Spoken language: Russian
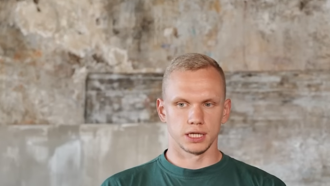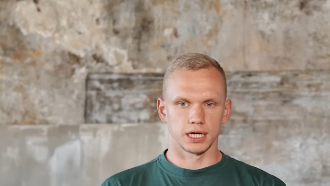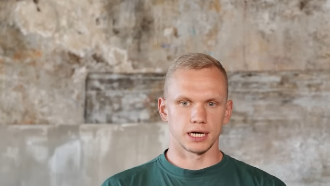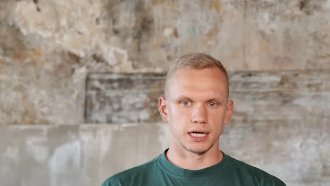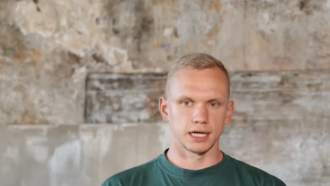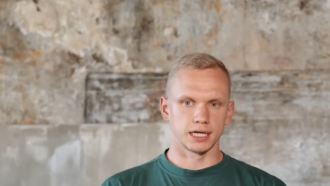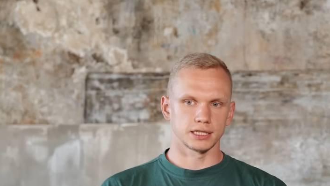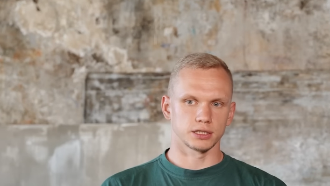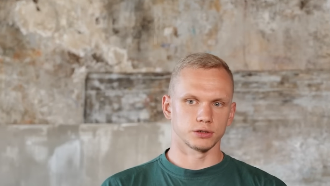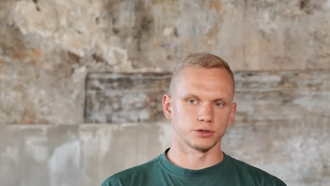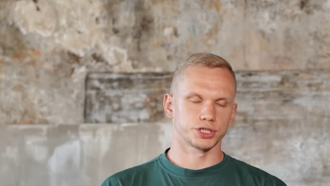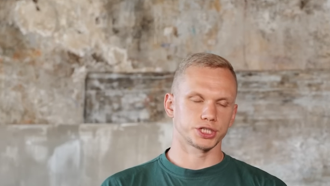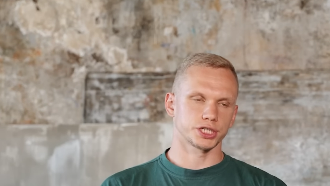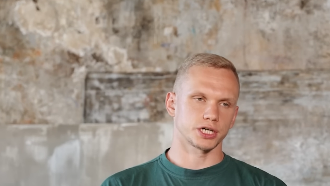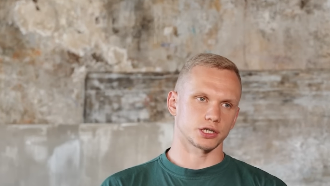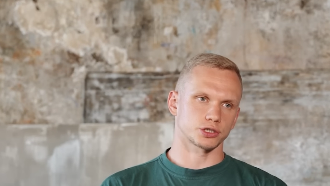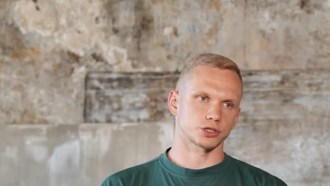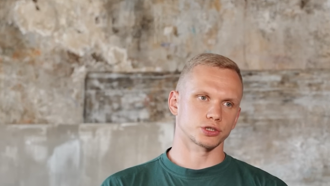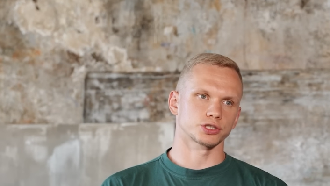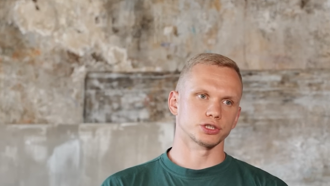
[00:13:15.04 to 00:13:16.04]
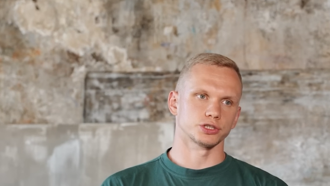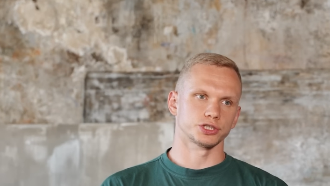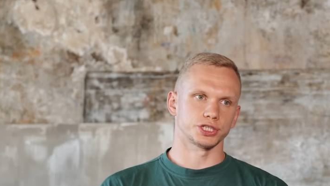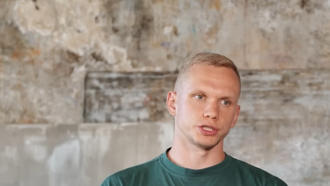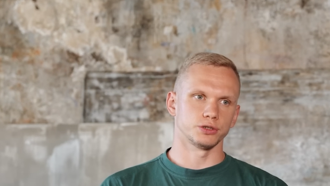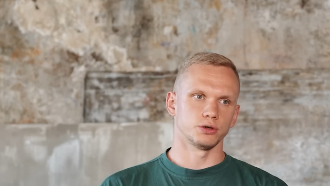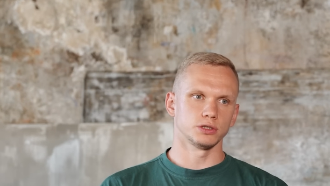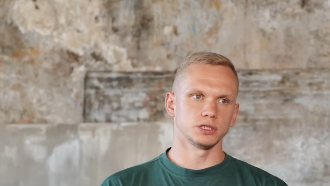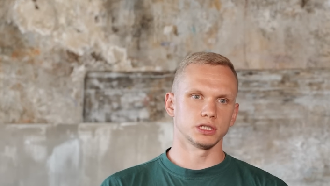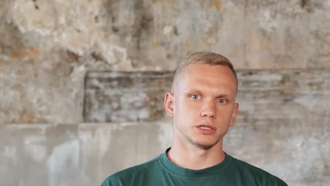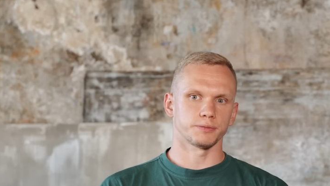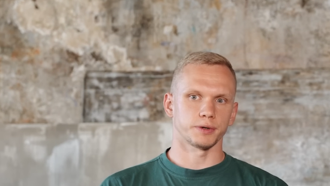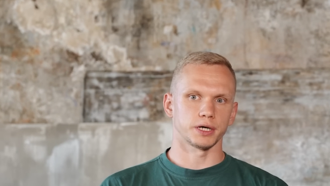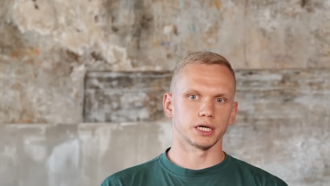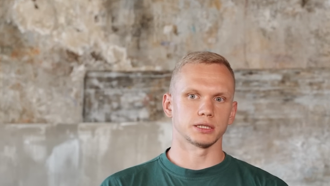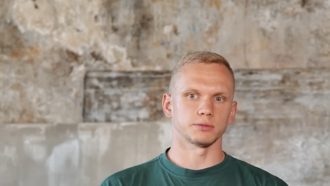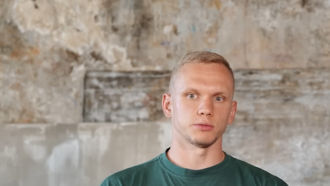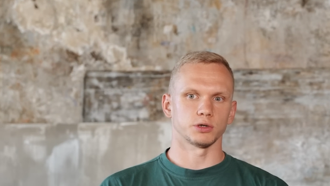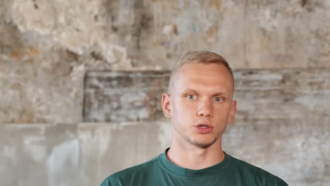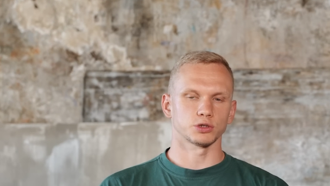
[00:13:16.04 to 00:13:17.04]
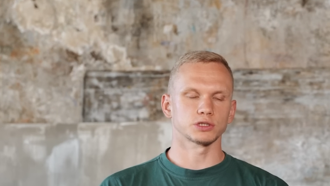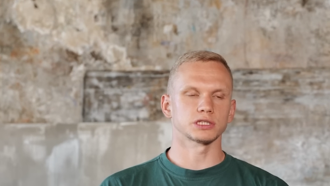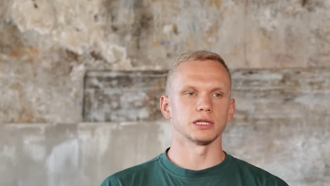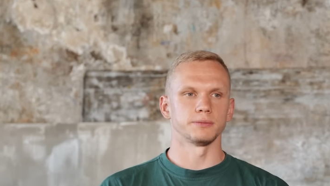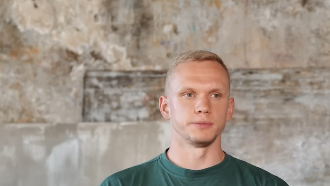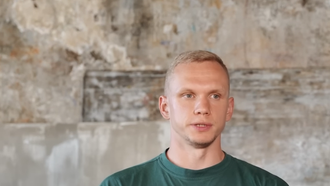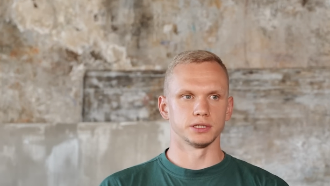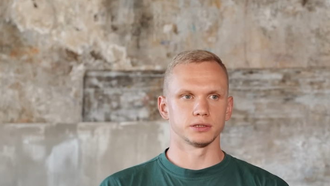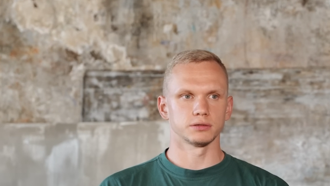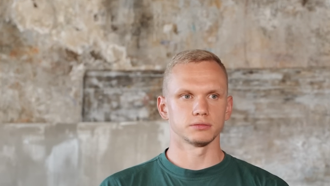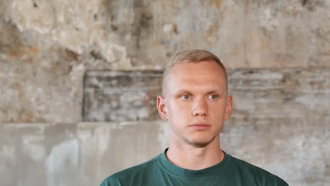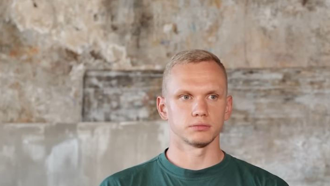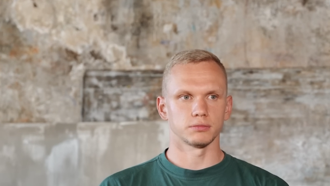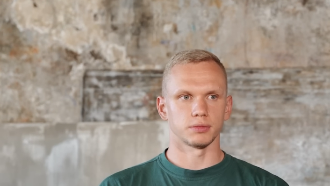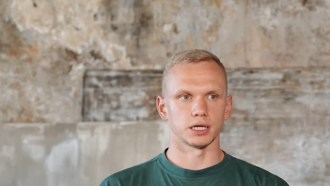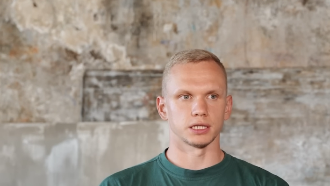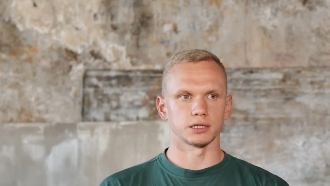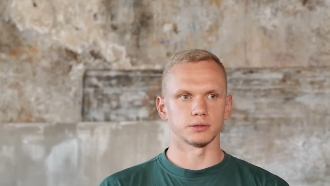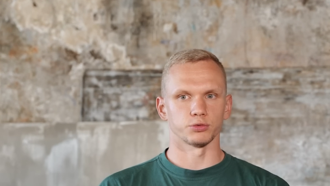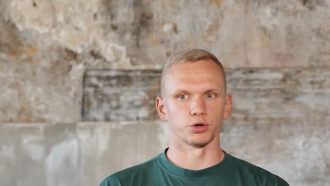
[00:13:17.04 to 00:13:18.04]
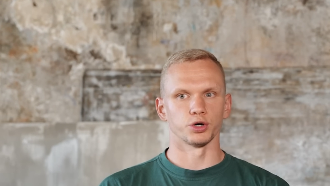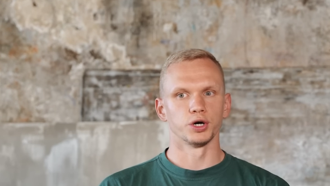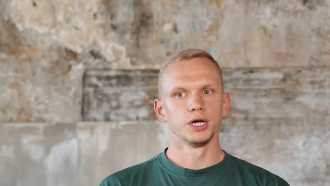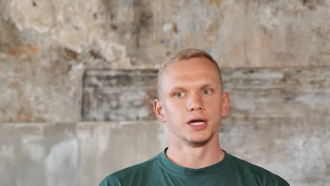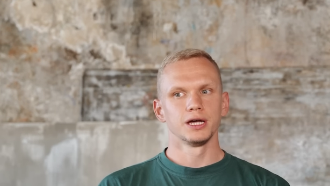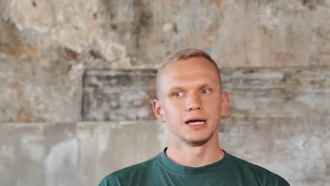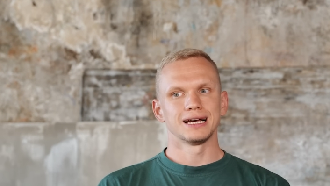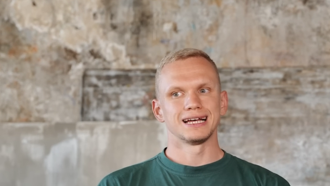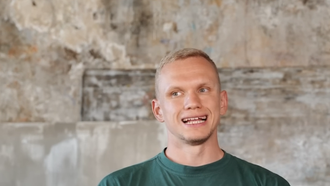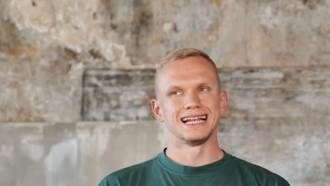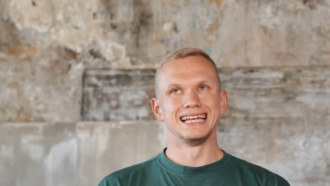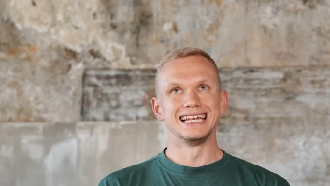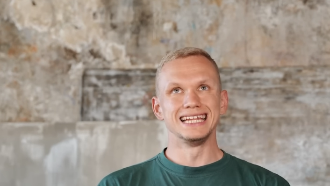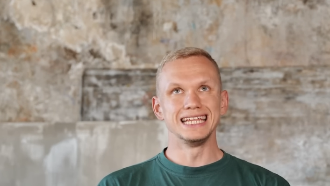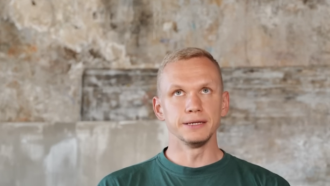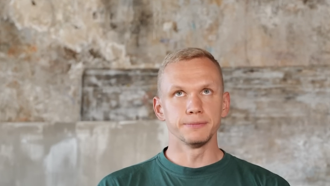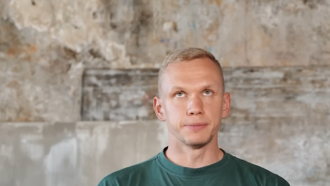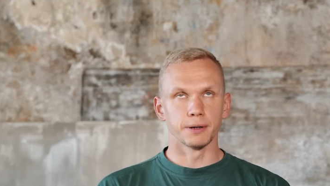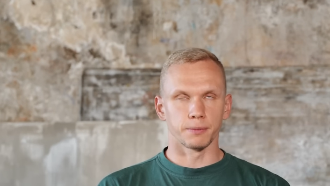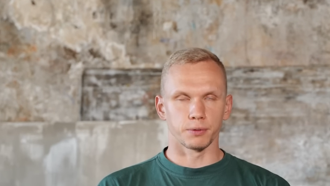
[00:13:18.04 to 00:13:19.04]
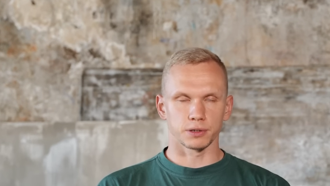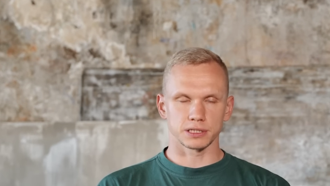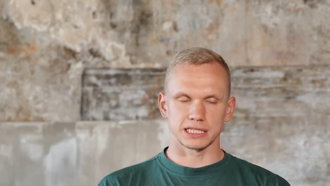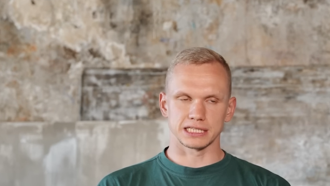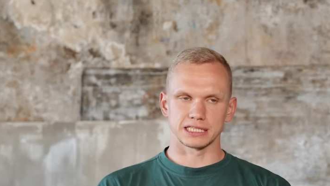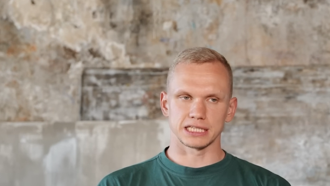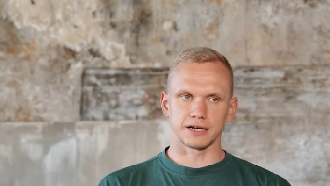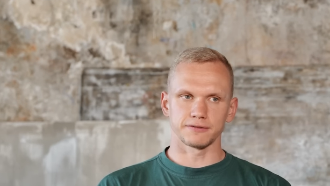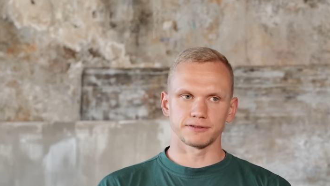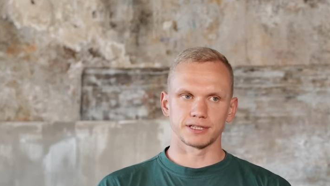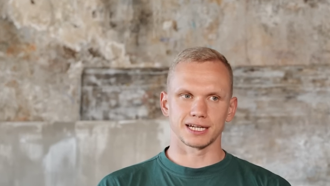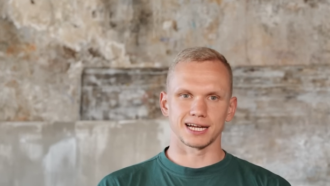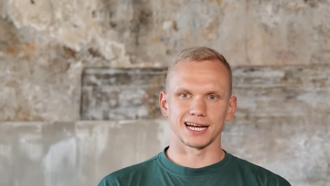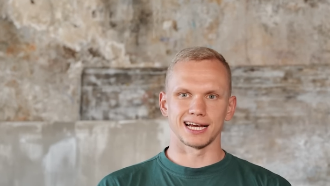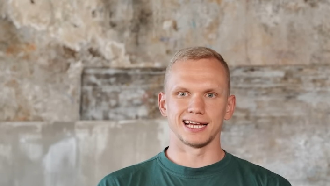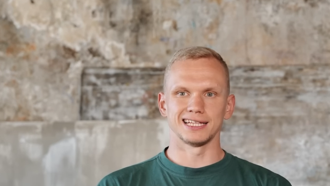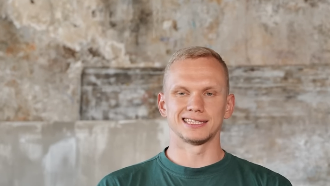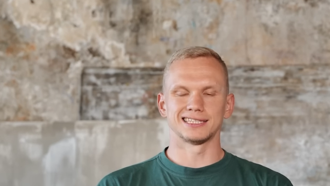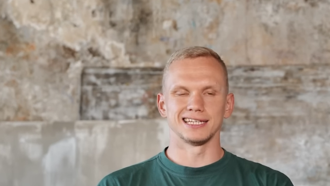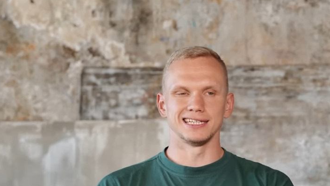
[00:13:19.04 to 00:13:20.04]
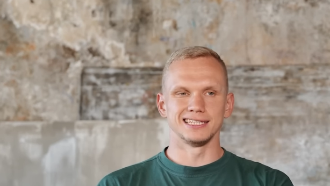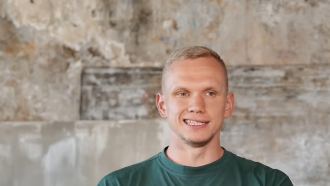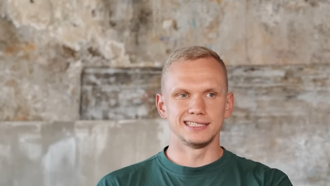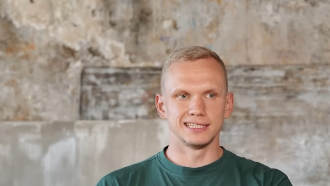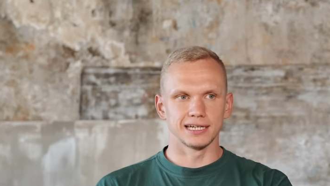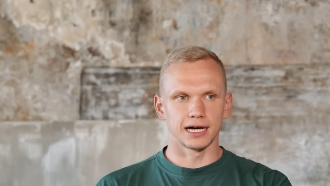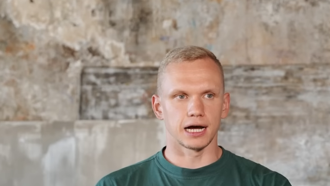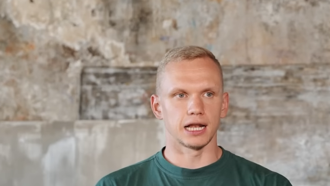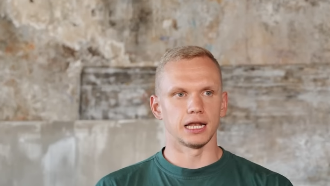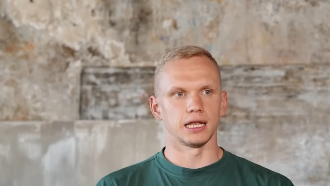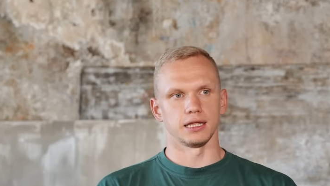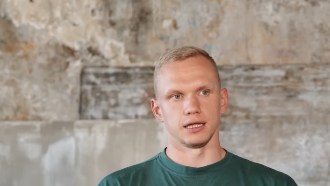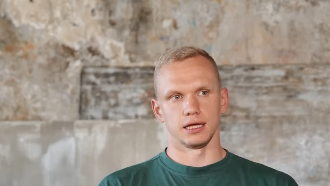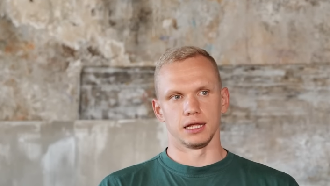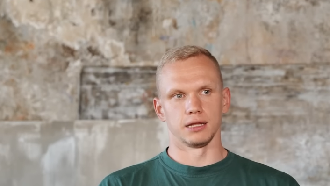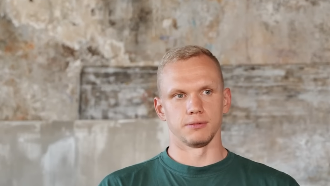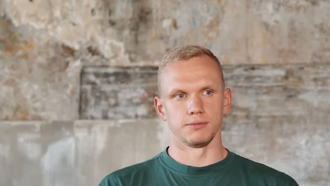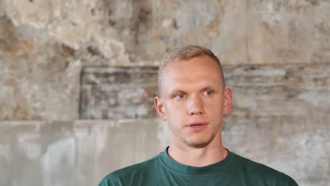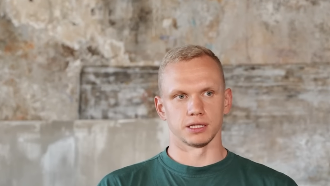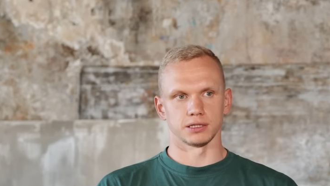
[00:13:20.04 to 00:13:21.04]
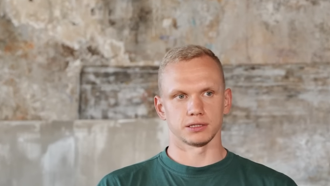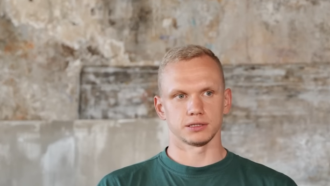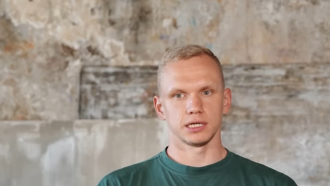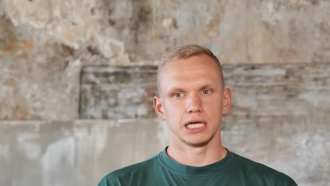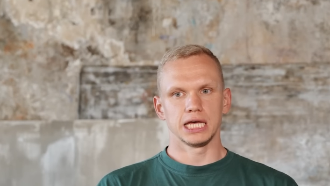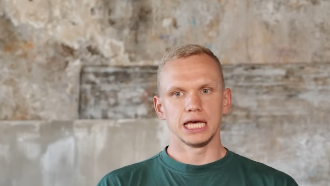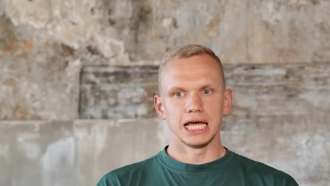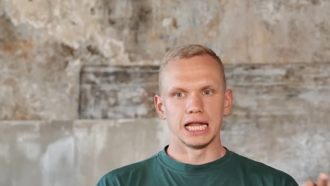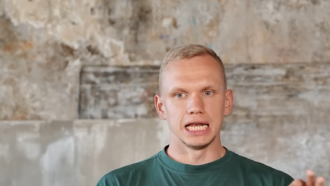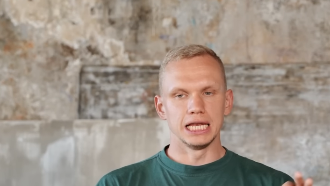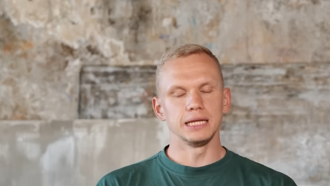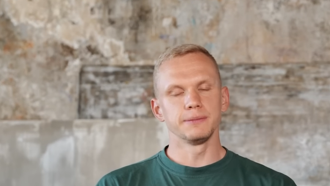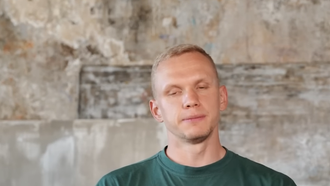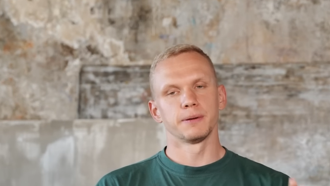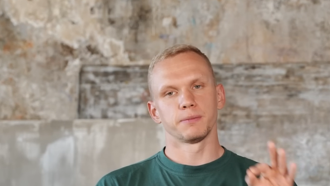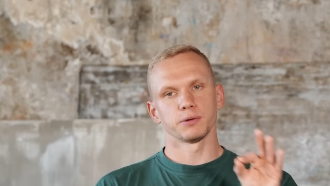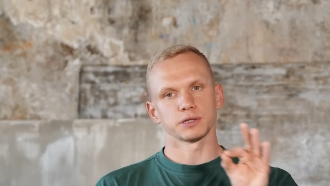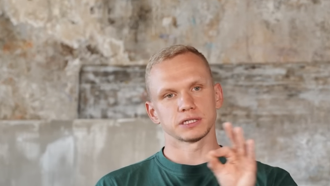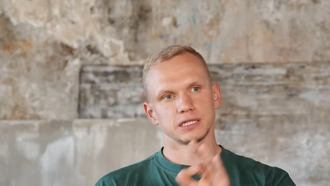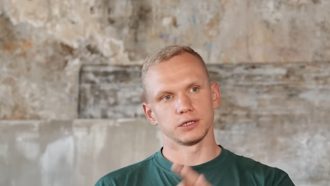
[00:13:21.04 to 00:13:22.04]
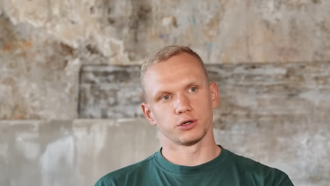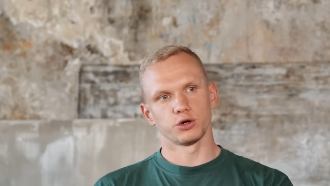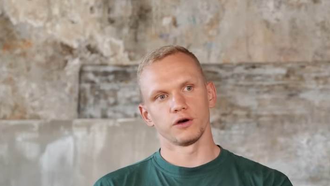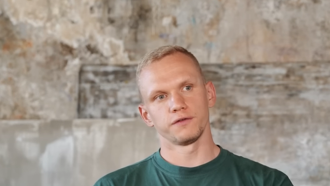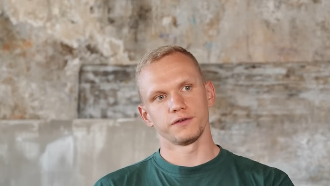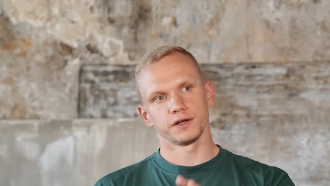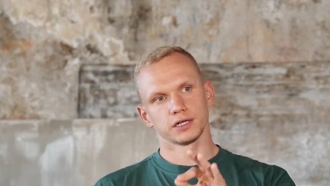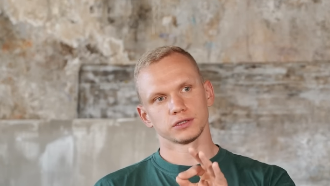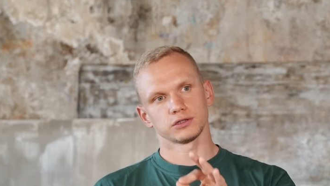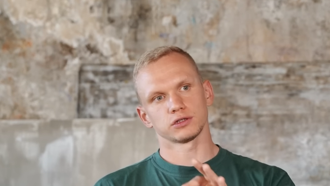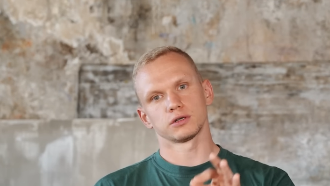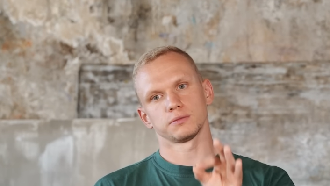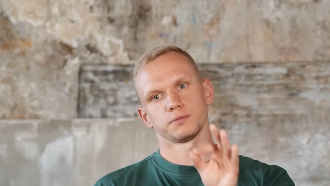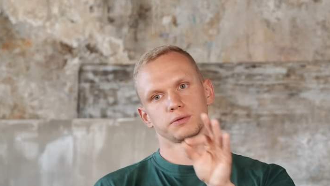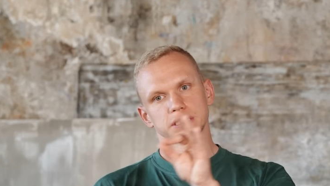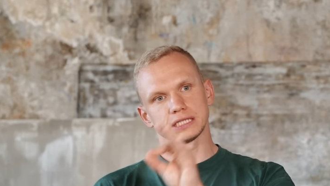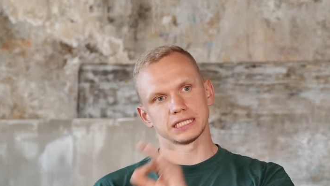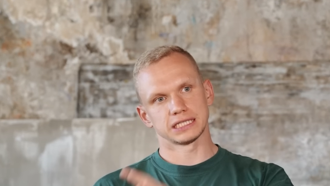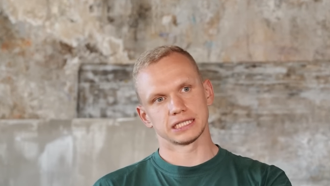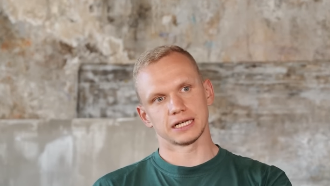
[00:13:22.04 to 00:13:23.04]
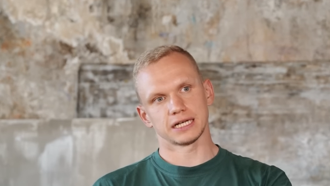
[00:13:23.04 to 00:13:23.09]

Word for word: да, это очень хорошо желчегонит, поэтому оно слабит Поэтому либо после завтрака это идеальный элемент, либо после кофе, которого после